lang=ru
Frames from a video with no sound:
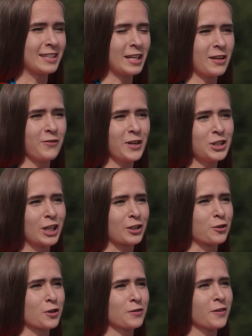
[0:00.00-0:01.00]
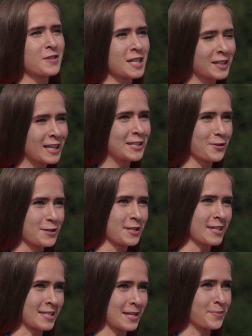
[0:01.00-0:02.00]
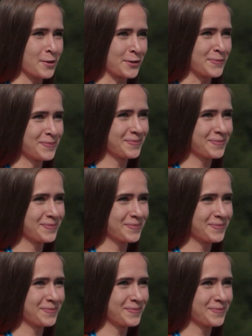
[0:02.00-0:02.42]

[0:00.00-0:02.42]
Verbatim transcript: Три вещи, которые вы всегда носите с собой.